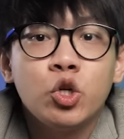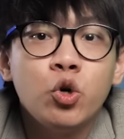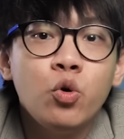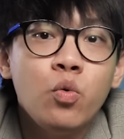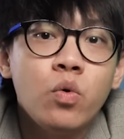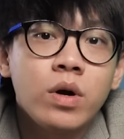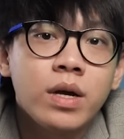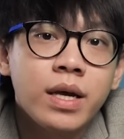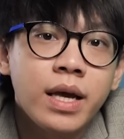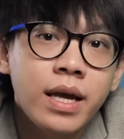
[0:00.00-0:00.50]

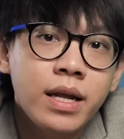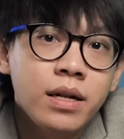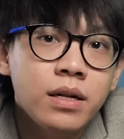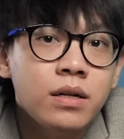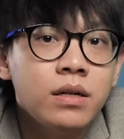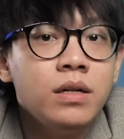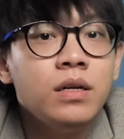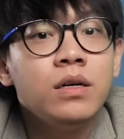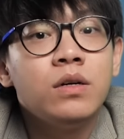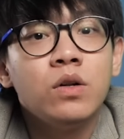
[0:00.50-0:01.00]
ถูกกิน
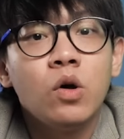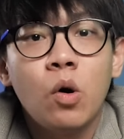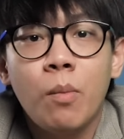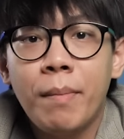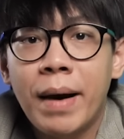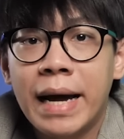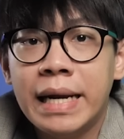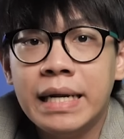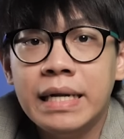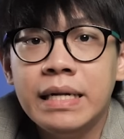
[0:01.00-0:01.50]
ลึกลง
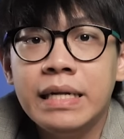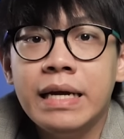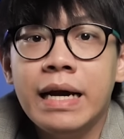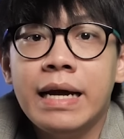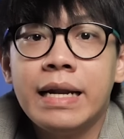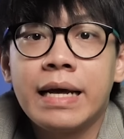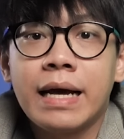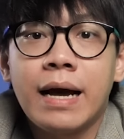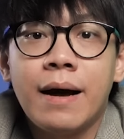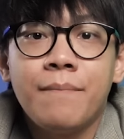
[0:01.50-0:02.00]
ไป
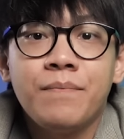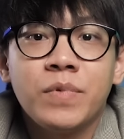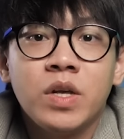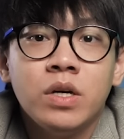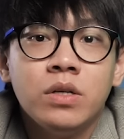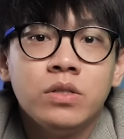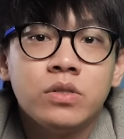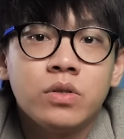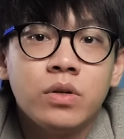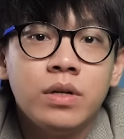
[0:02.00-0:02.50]
เรื่อยๆนะครับ
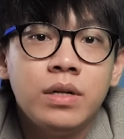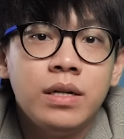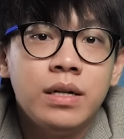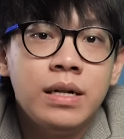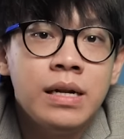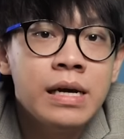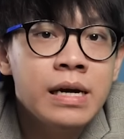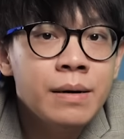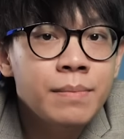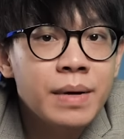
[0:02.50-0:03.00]
จน
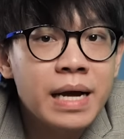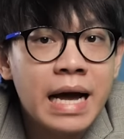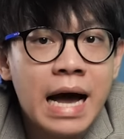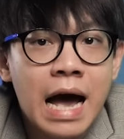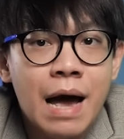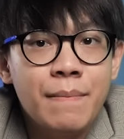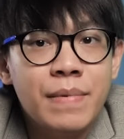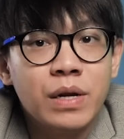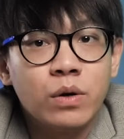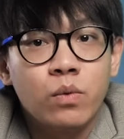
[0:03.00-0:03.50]
เริ่มก
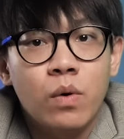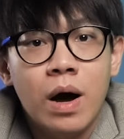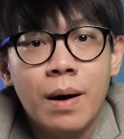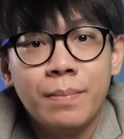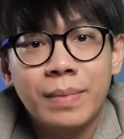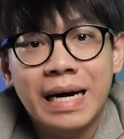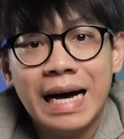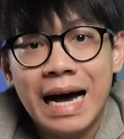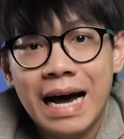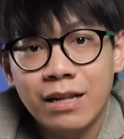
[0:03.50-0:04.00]
ลายเป็นค
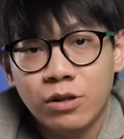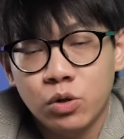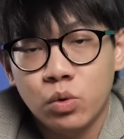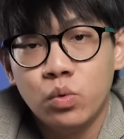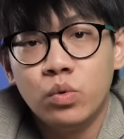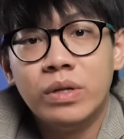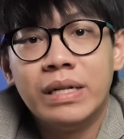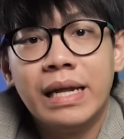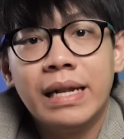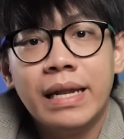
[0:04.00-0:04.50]
วามขาด
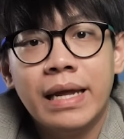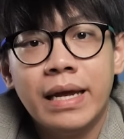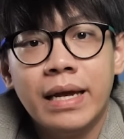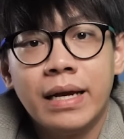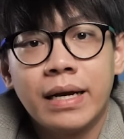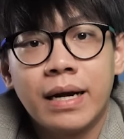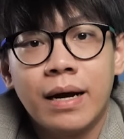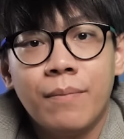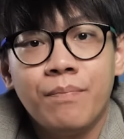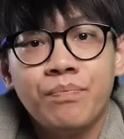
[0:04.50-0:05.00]
ทุนนั่นเอ
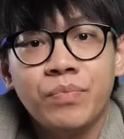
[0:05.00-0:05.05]
งค